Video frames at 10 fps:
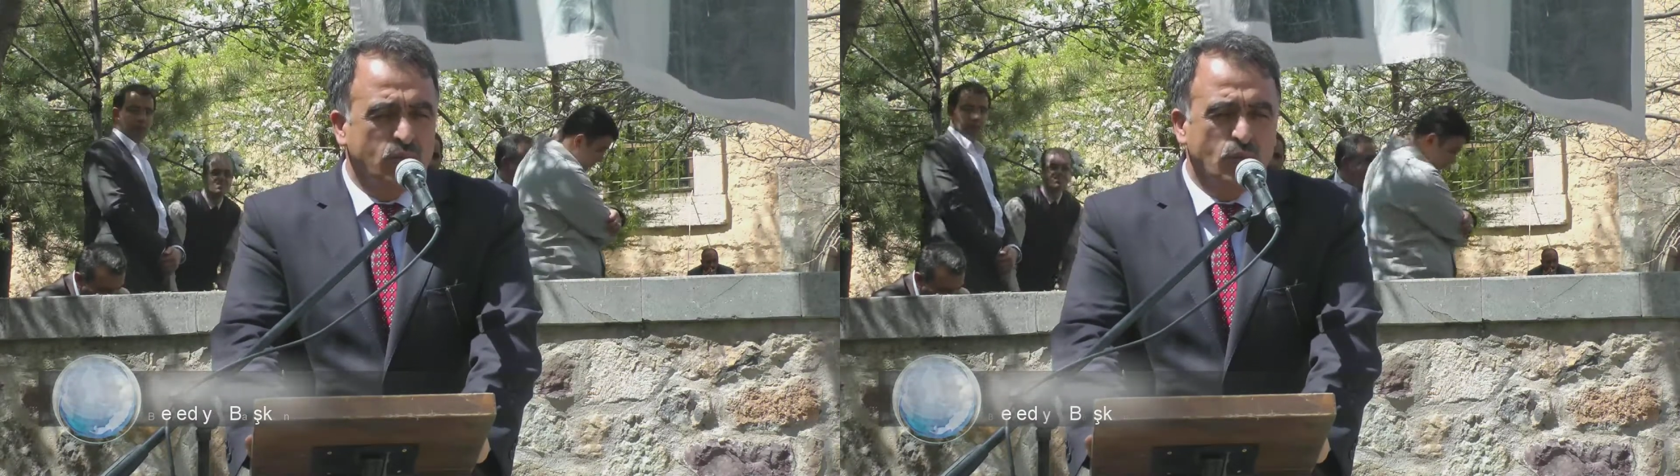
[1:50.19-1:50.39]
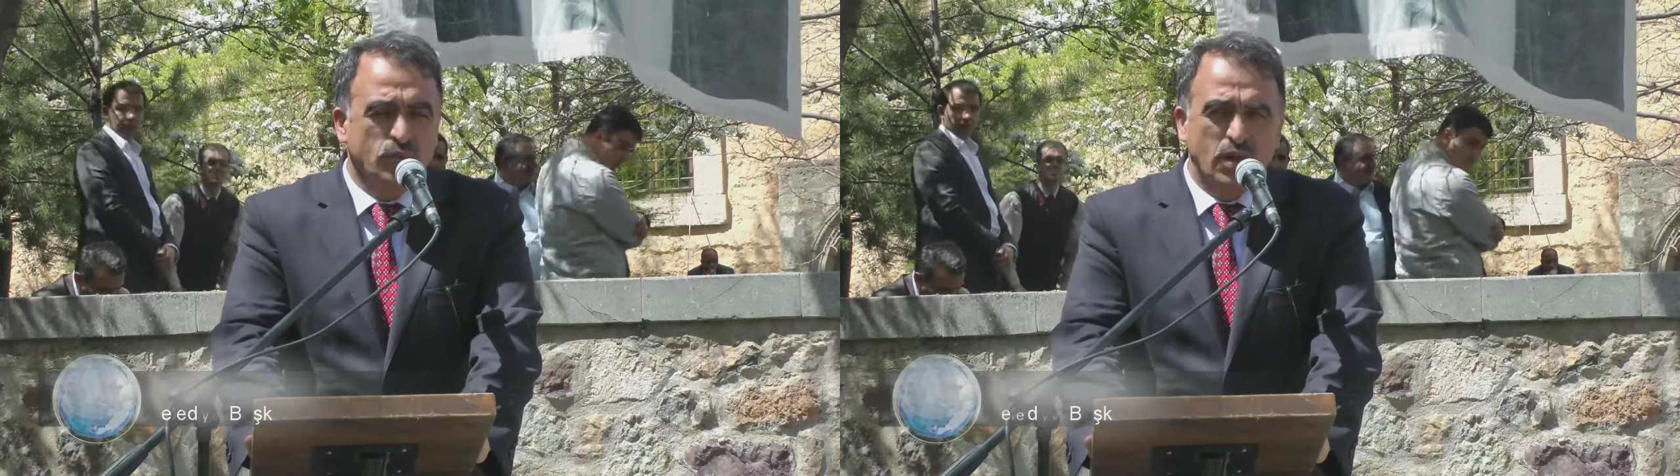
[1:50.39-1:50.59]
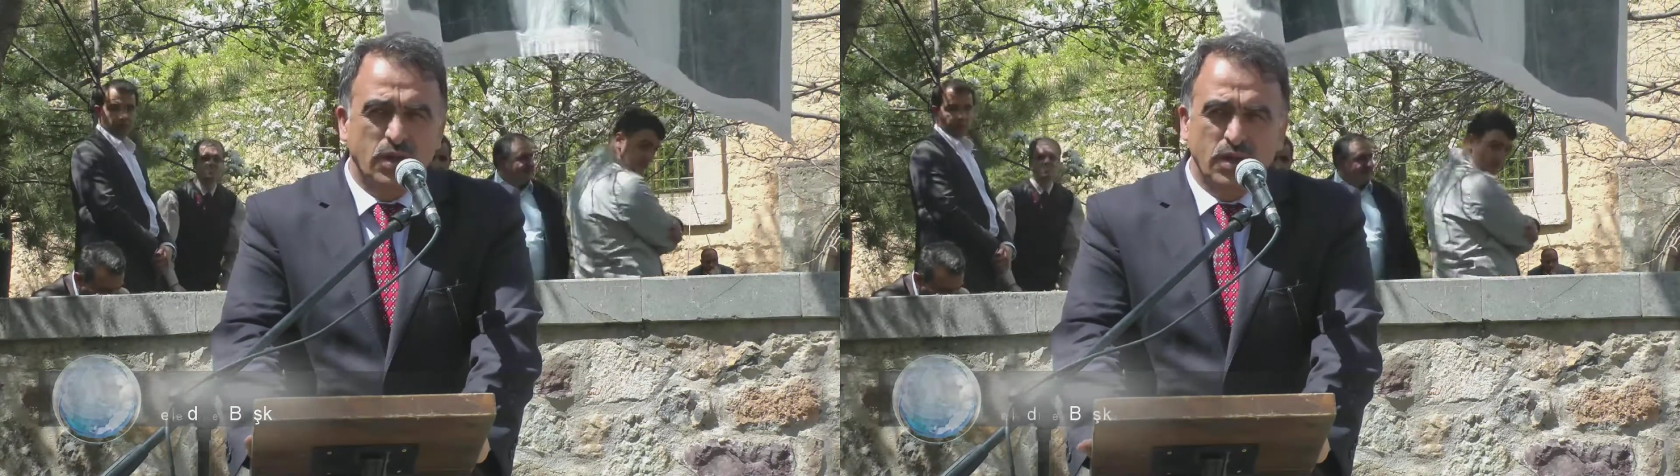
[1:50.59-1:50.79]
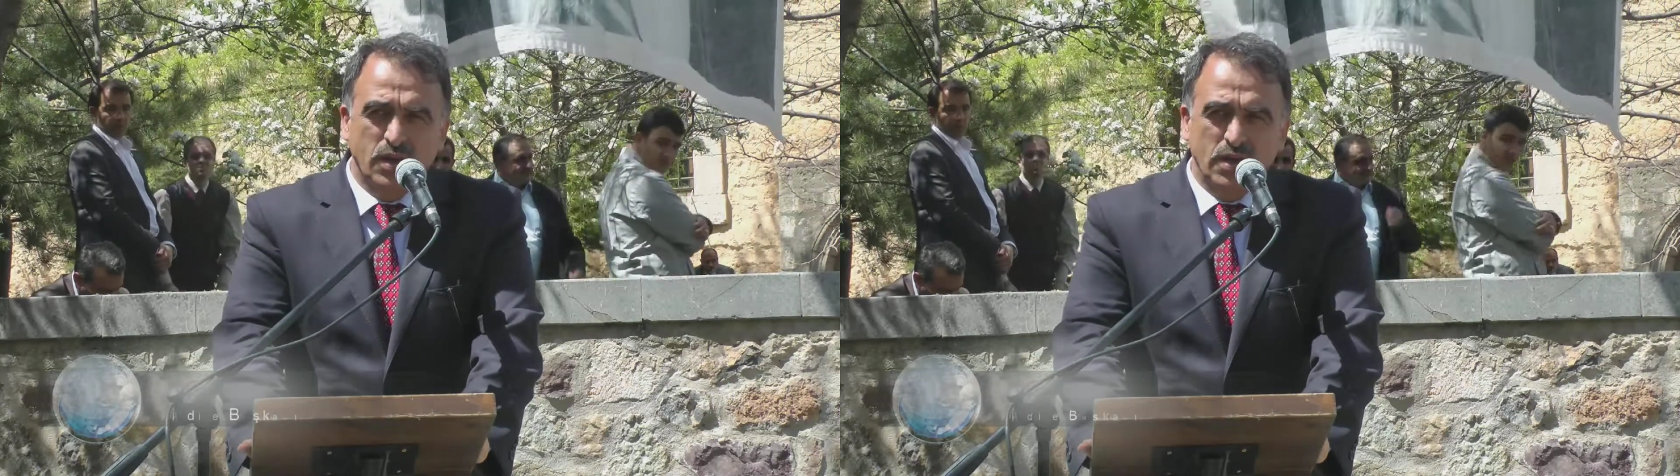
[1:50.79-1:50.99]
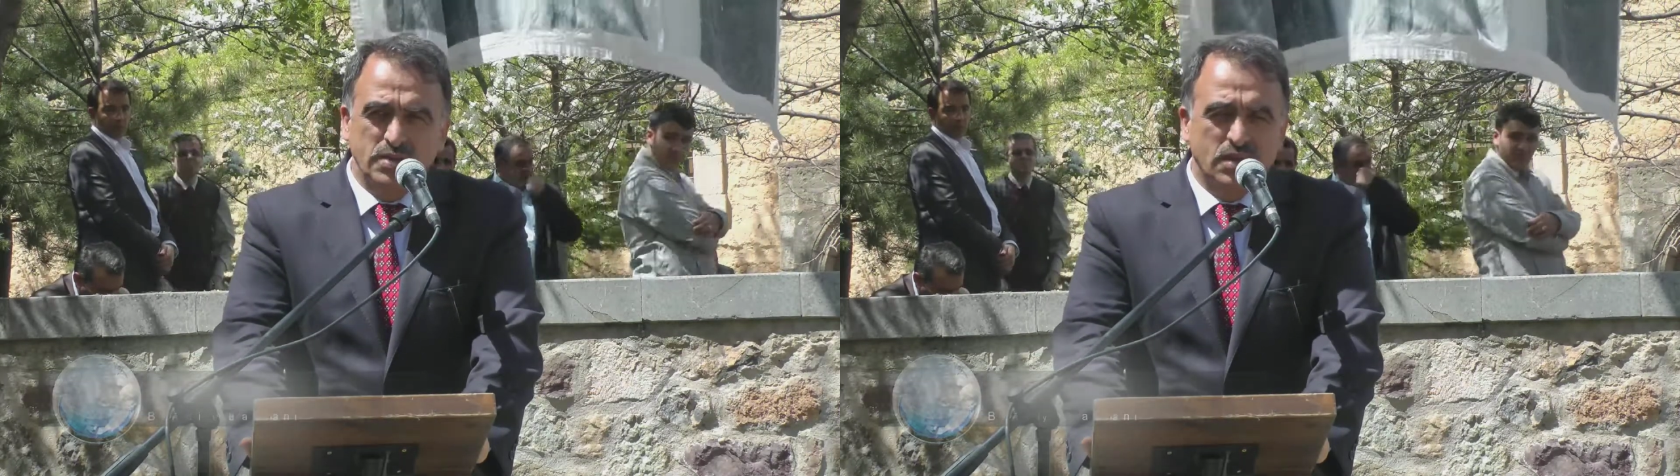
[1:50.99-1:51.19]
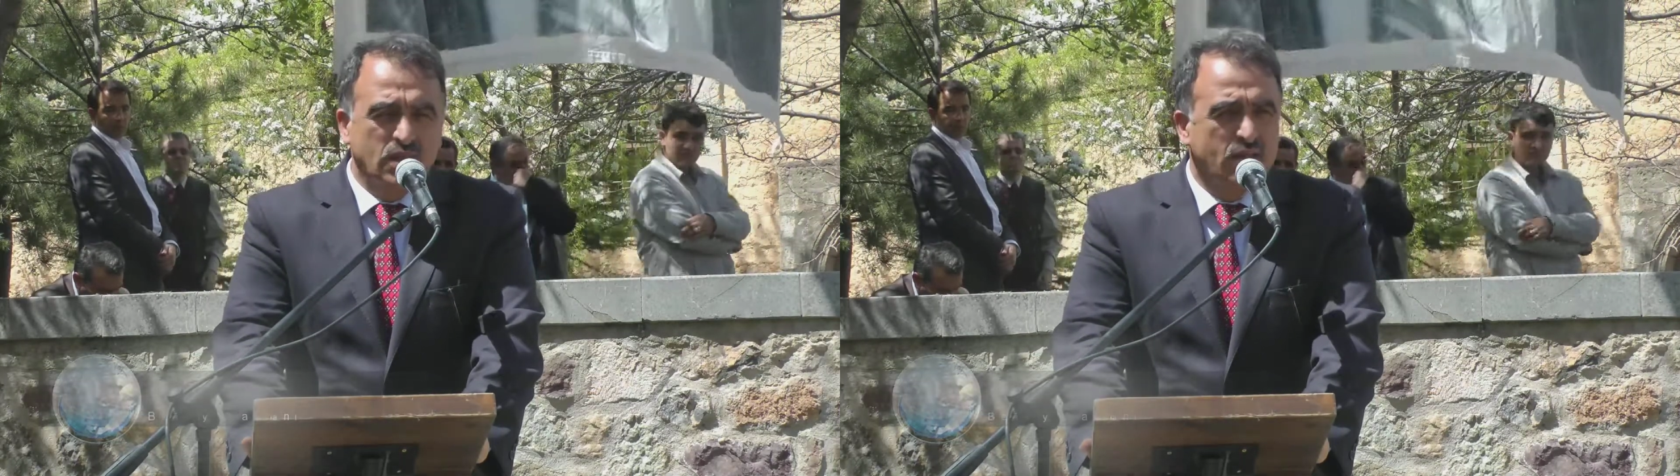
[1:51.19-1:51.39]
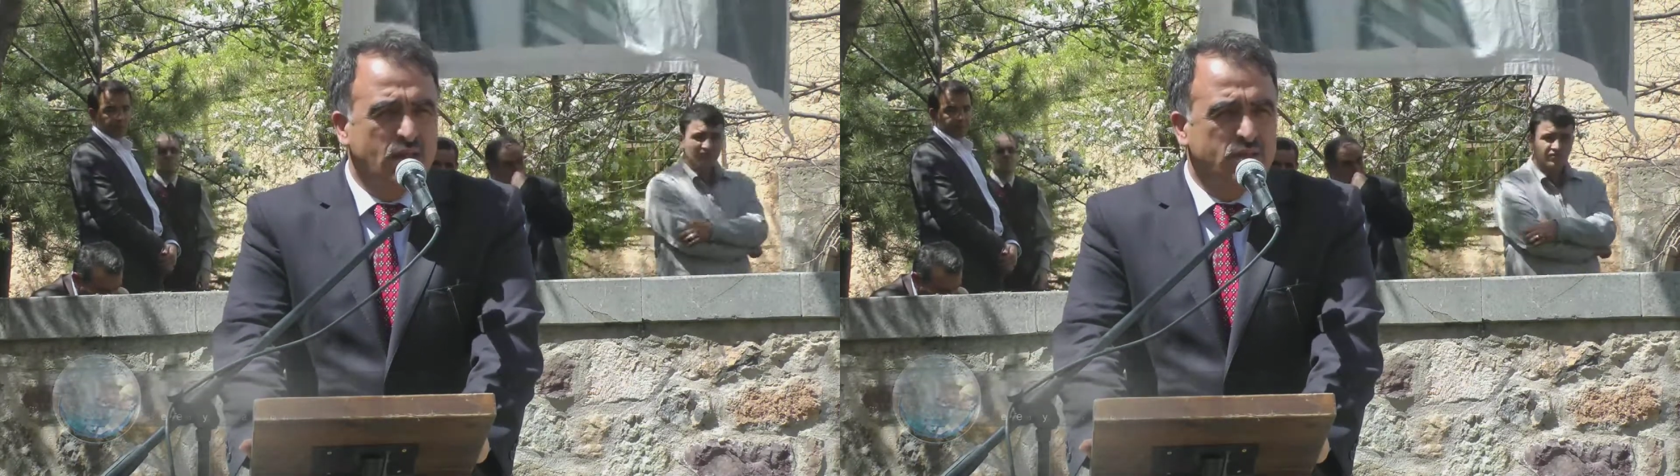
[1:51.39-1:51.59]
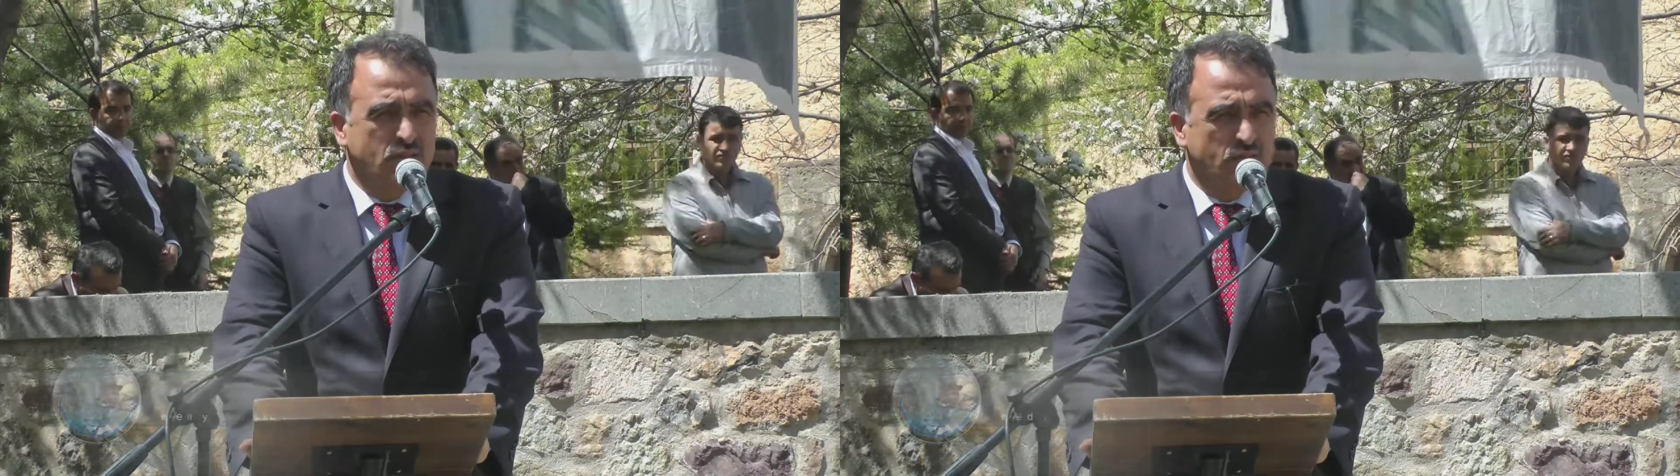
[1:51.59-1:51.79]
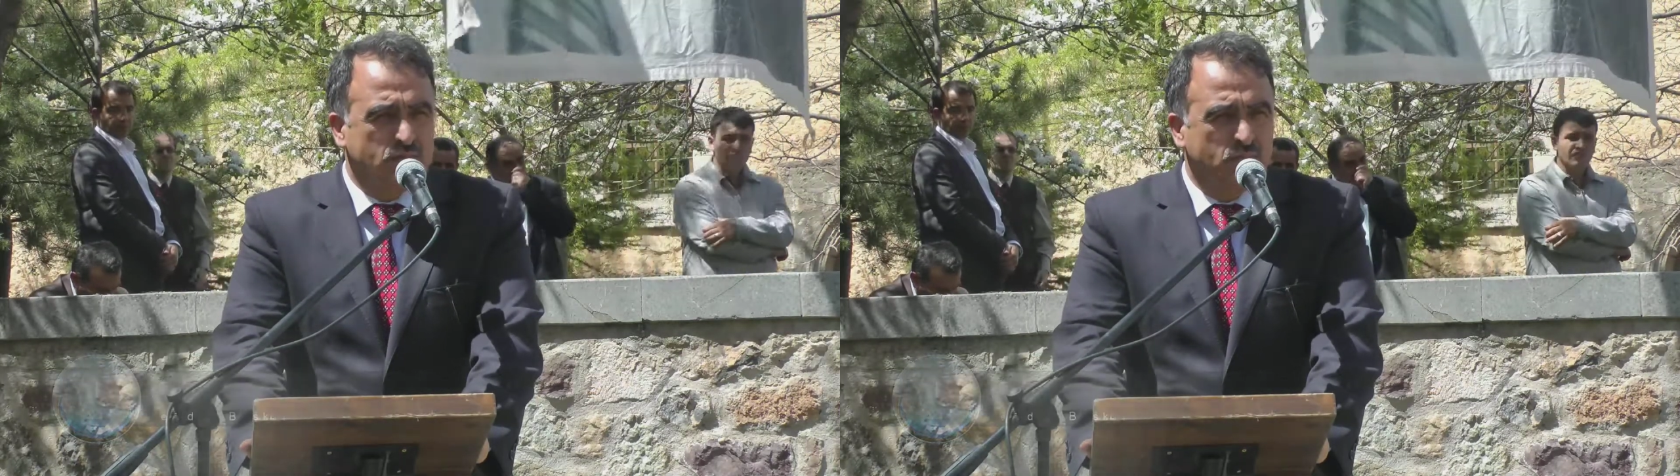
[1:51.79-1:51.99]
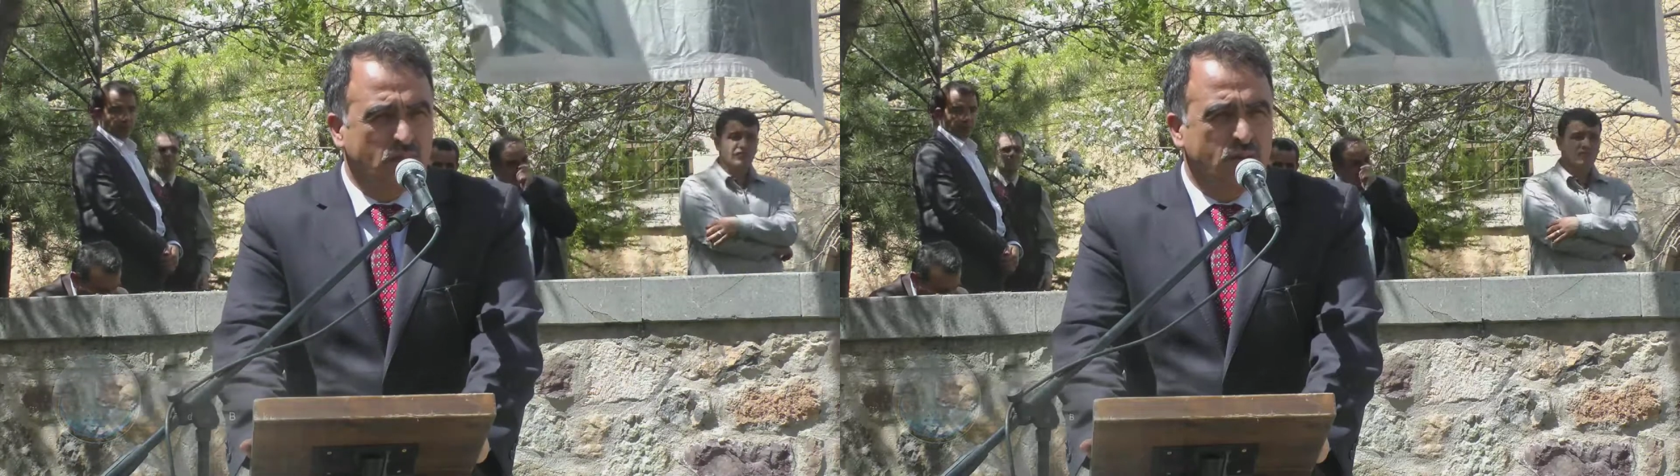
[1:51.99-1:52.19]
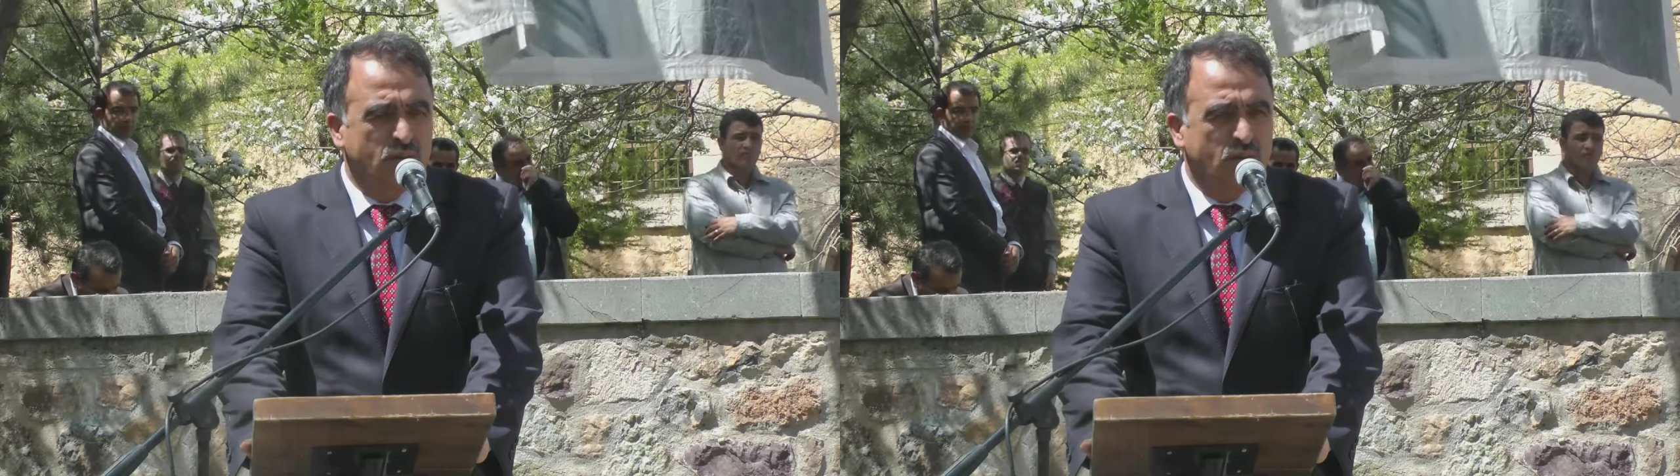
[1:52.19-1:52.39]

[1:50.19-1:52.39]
onları yeni nesillere tanıtmak